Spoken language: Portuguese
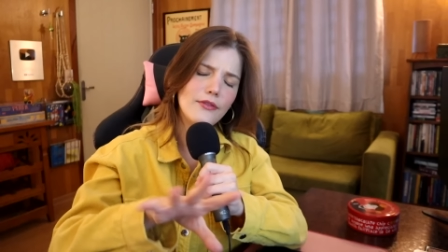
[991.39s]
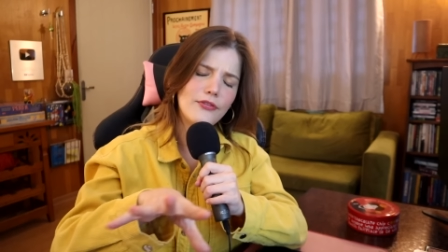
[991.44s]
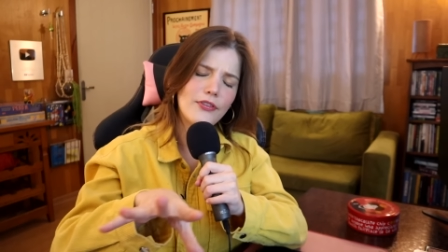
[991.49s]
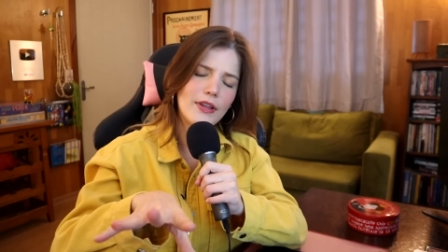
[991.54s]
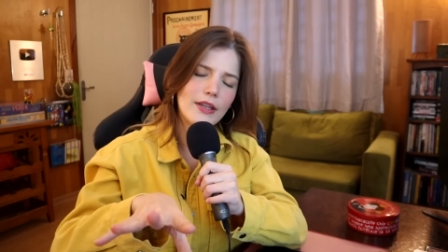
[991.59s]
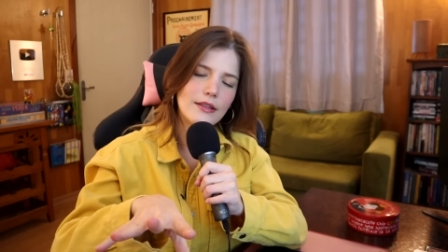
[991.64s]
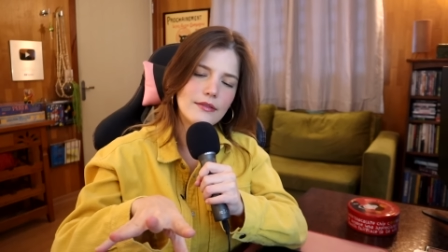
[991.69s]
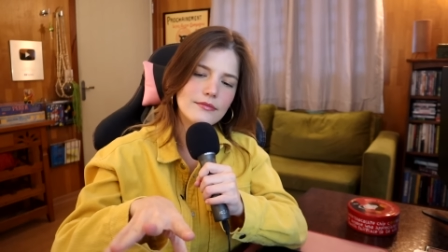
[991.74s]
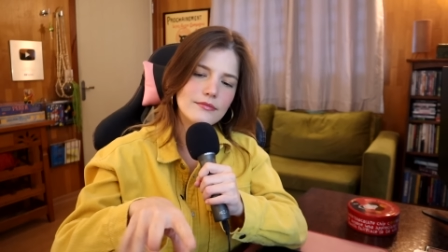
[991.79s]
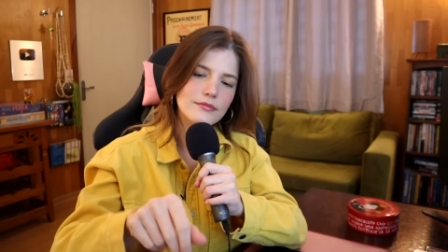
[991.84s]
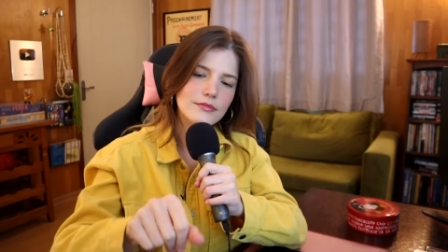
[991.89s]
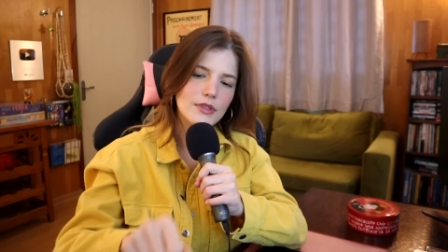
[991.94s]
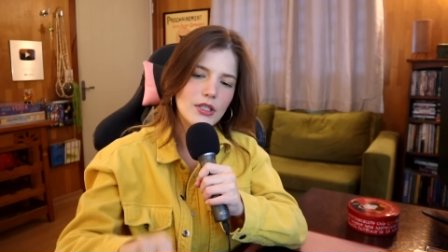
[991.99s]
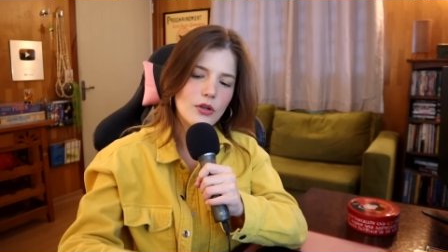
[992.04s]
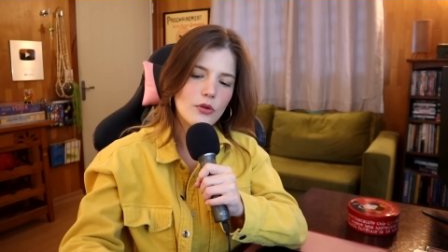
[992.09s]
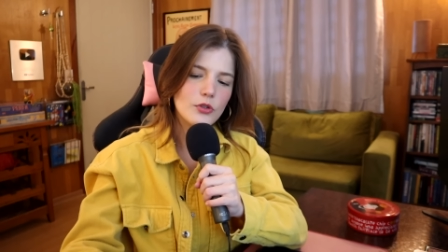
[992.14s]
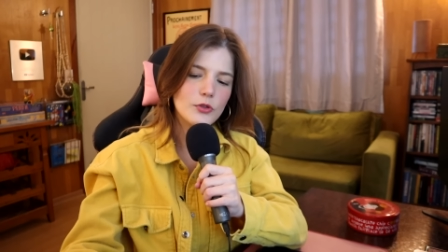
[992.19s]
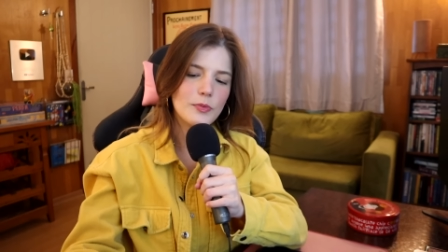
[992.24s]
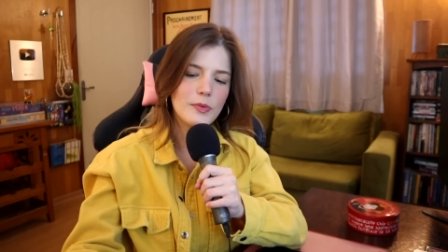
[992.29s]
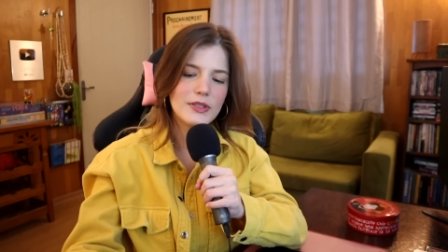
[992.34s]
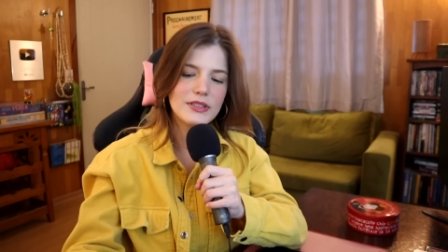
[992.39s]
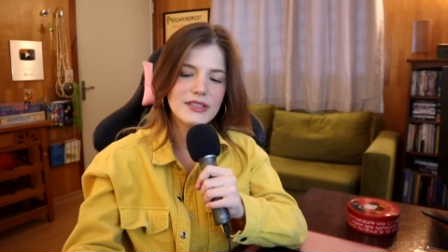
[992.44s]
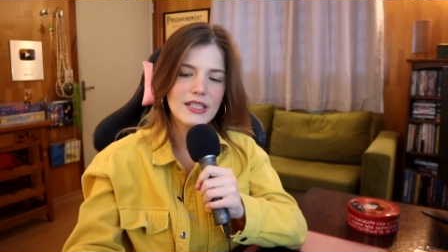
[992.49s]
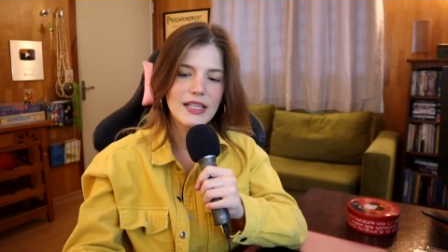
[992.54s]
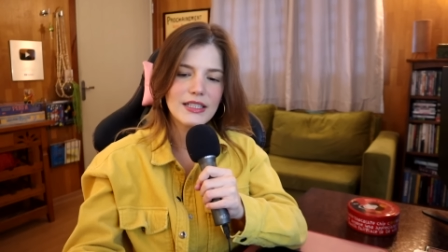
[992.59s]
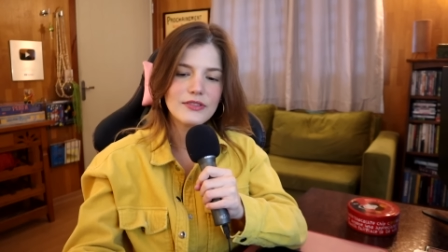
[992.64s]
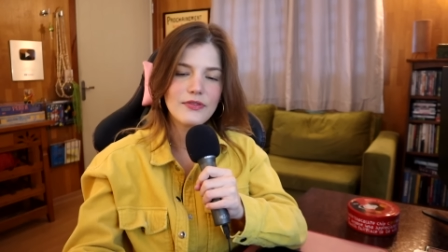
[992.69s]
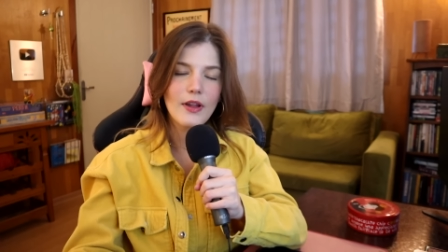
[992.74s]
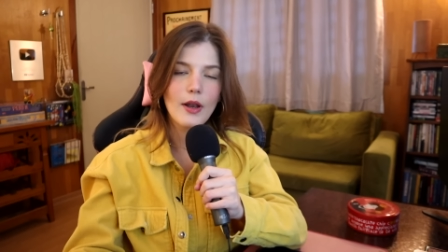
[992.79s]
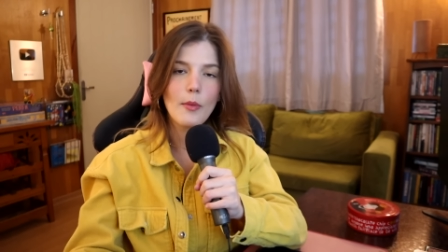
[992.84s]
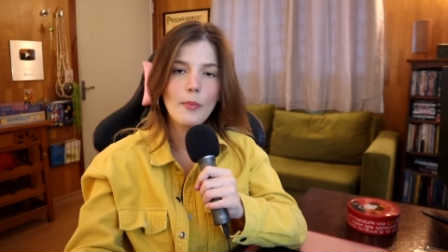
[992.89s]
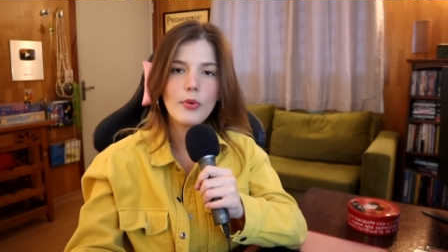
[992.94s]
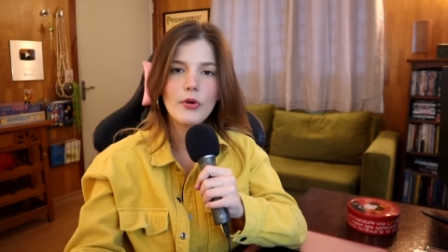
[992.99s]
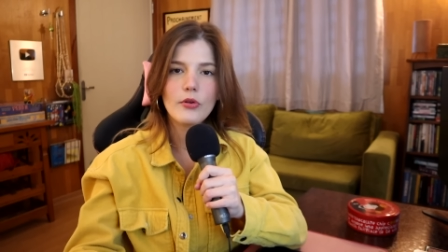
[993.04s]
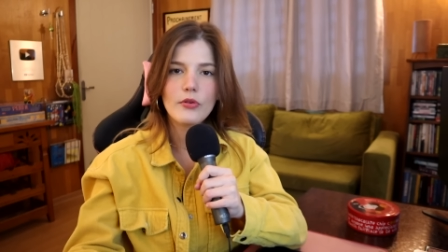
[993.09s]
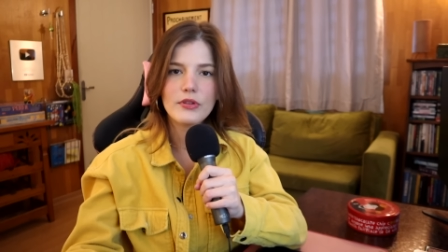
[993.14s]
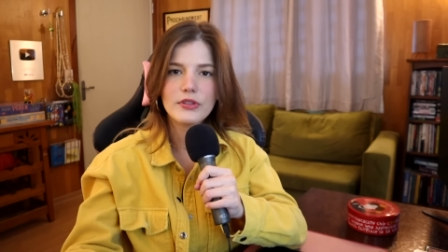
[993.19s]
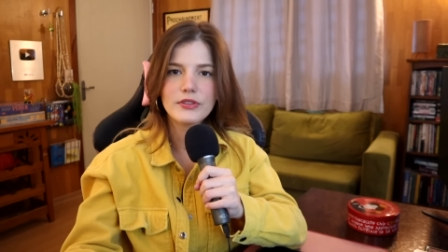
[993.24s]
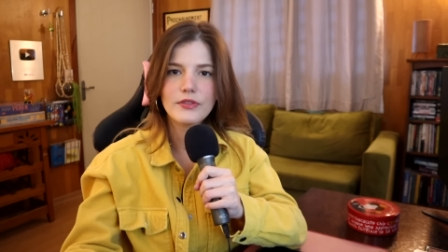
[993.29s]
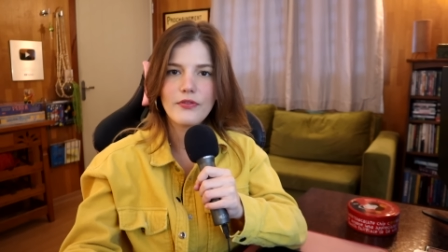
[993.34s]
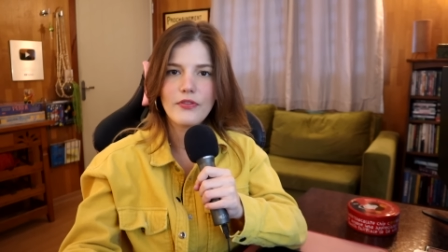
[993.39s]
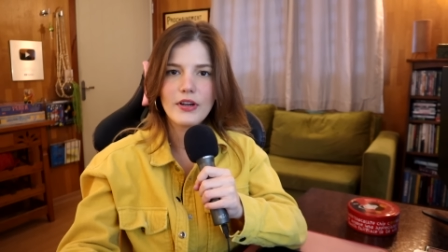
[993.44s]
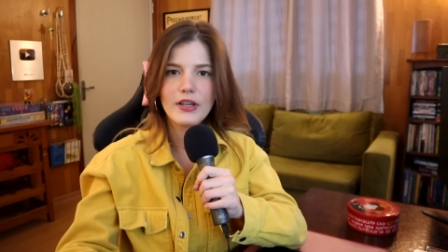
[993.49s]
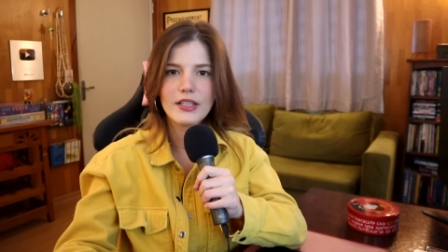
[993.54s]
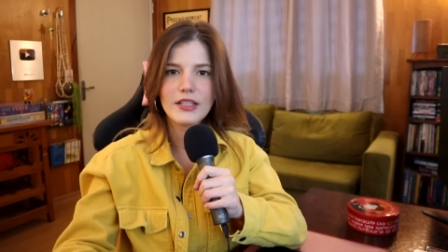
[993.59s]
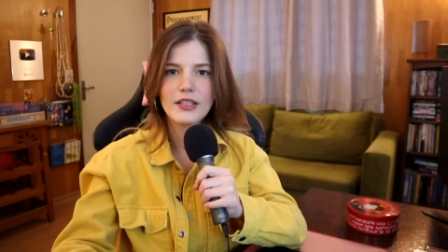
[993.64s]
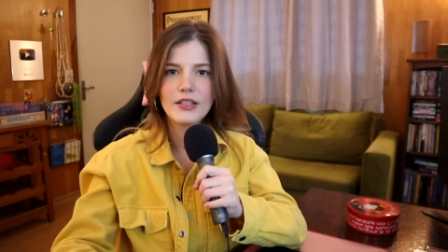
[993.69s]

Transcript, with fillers: Enfim, os policiais falam pro Christopher